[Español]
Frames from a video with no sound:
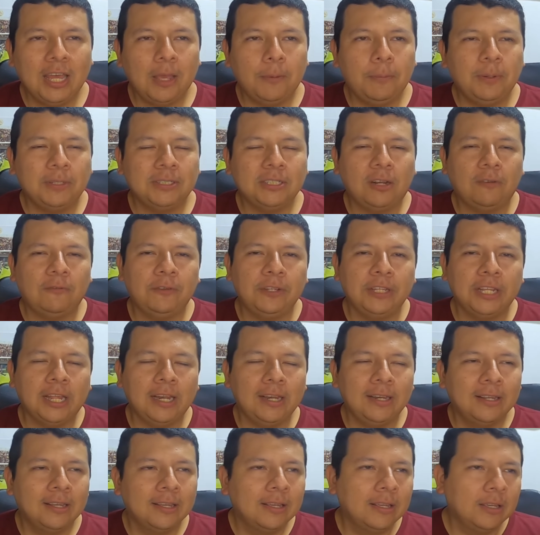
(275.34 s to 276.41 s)
ya después al
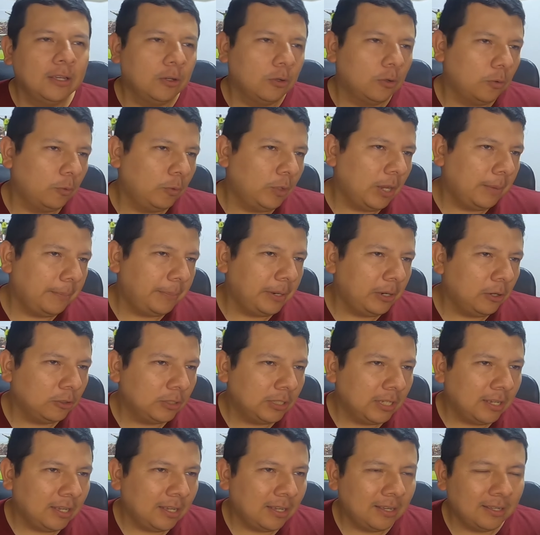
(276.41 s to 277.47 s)
final con una
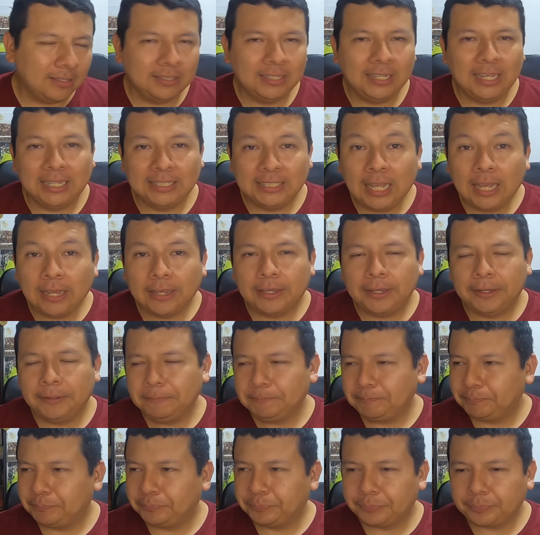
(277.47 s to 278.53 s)
pelota de
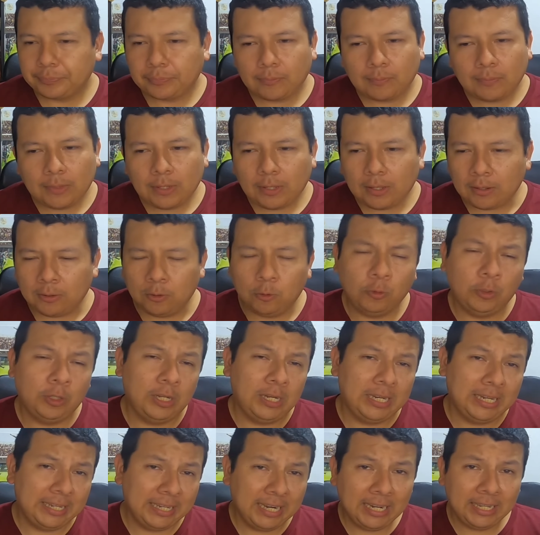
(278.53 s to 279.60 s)
ataque. Con
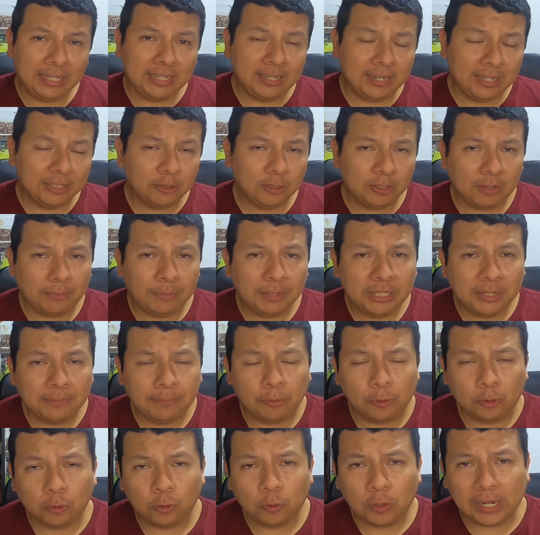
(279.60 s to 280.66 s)
el gran ingreso también de
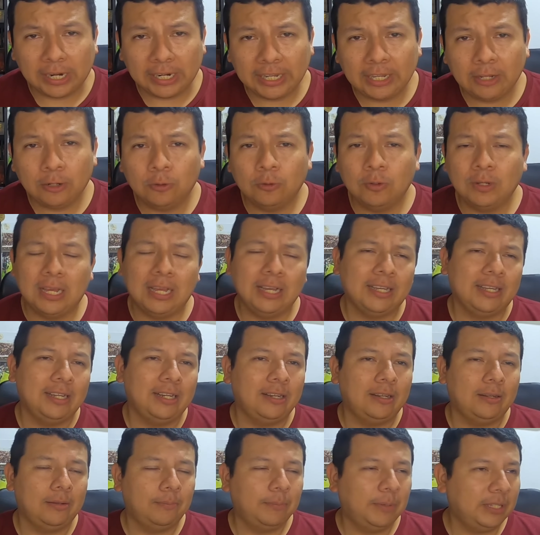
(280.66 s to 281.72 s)
Portocarrero, Carrero, ah,
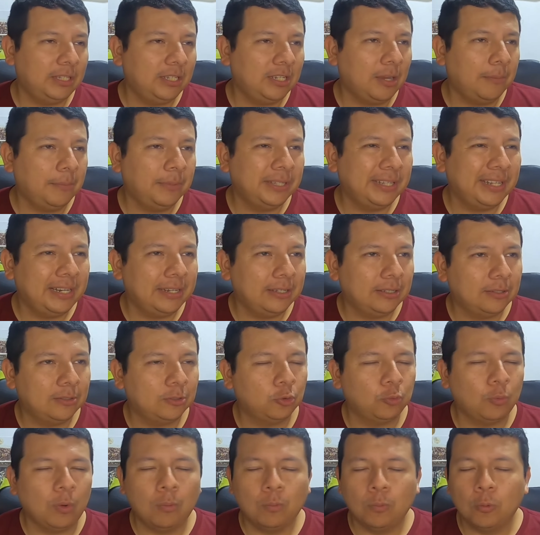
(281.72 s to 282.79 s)
que prácticamente le
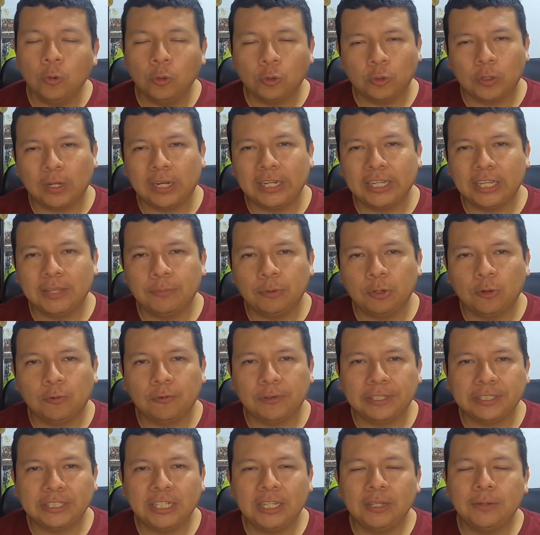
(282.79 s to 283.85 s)
sumó mucho al equipo en
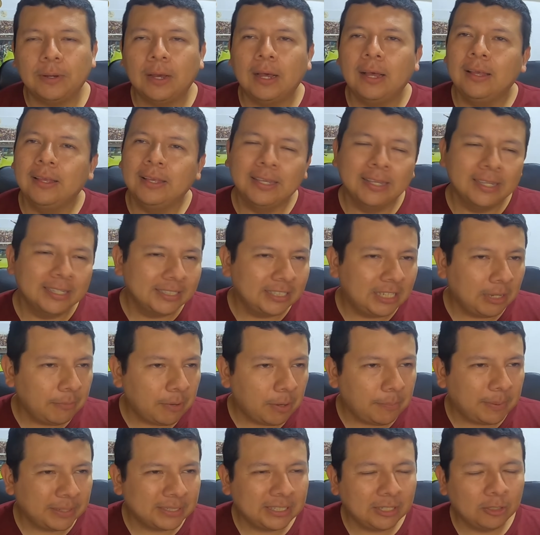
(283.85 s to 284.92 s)
ofensiva,
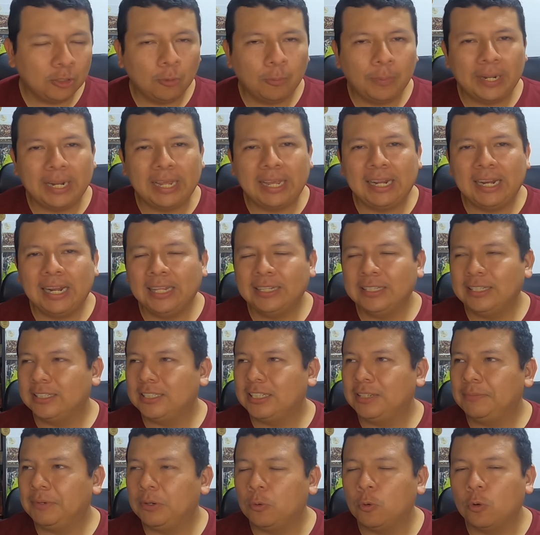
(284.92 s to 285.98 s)
siempre pasando para adelante,
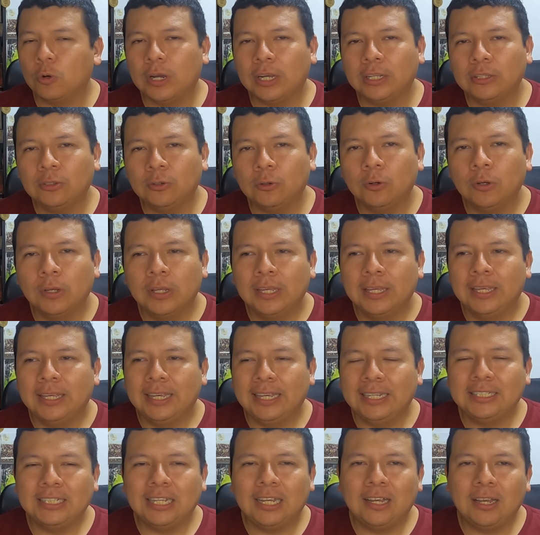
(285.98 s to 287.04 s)
siempre buscando
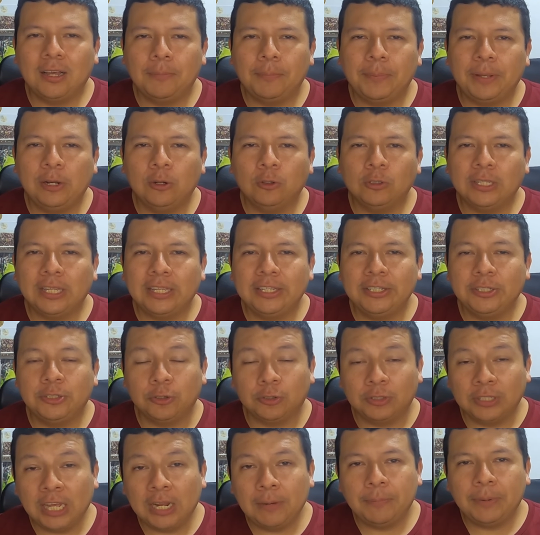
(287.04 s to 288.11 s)
esa pelota
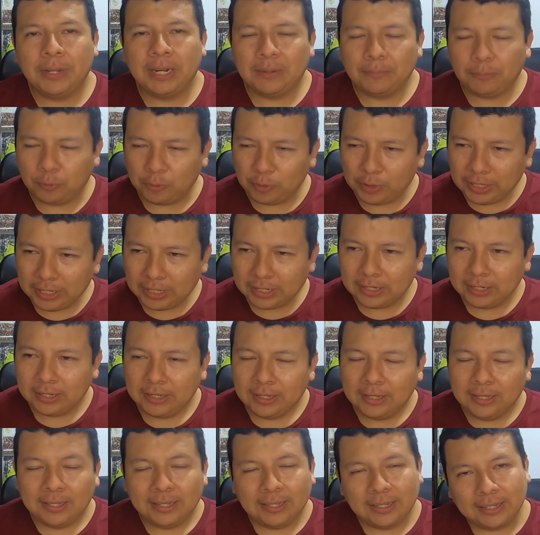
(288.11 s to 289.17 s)
adicional para poder
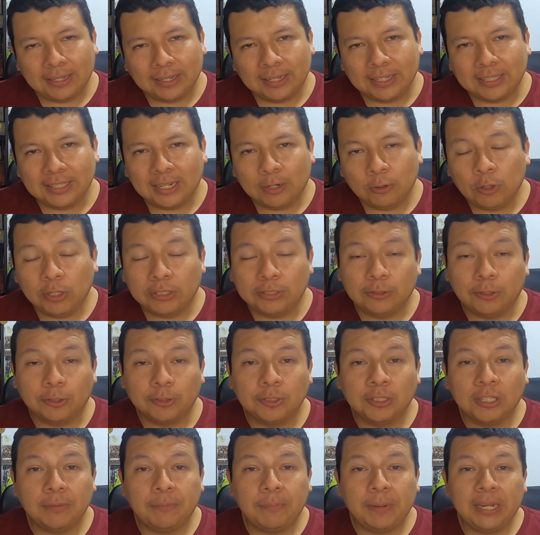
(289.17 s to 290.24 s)
genera eh, generar una
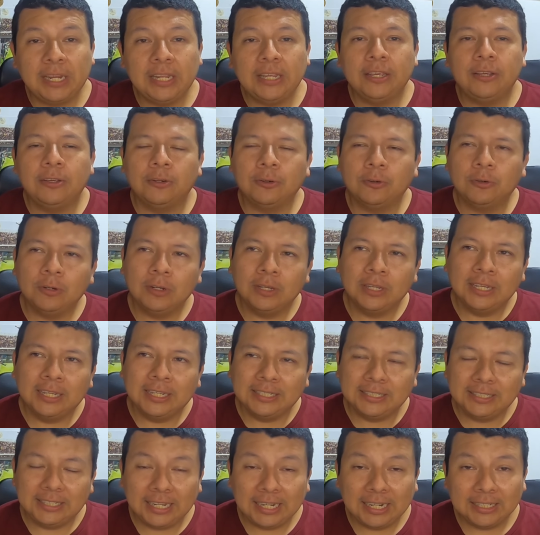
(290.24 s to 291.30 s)
situación de peligro,
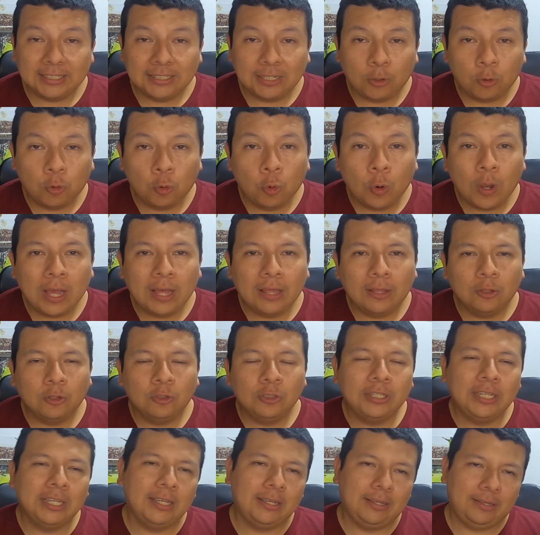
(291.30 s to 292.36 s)
llega esta jugada
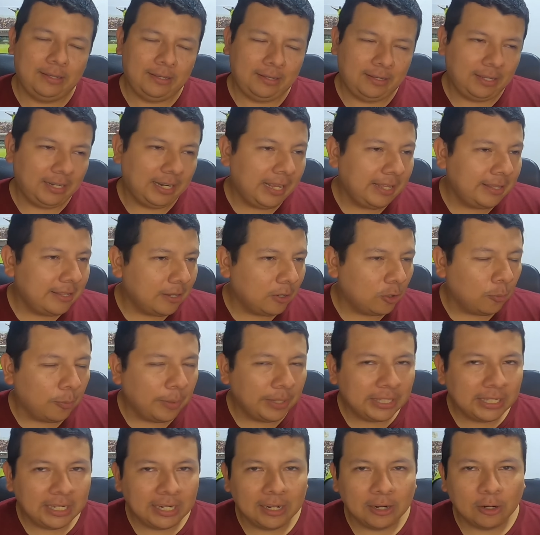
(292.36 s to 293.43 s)
donde eh, Heredia
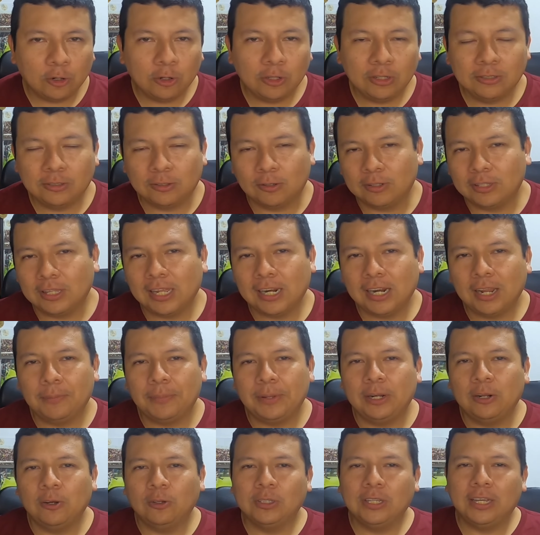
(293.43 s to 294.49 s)
comete el error de soltar la
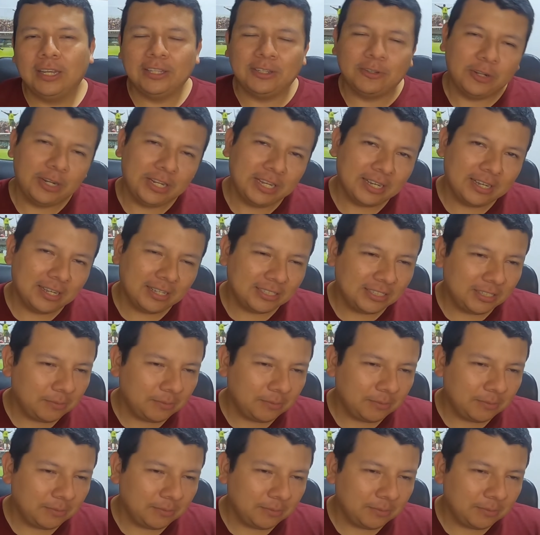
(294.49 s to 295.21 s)
pelota y Oreja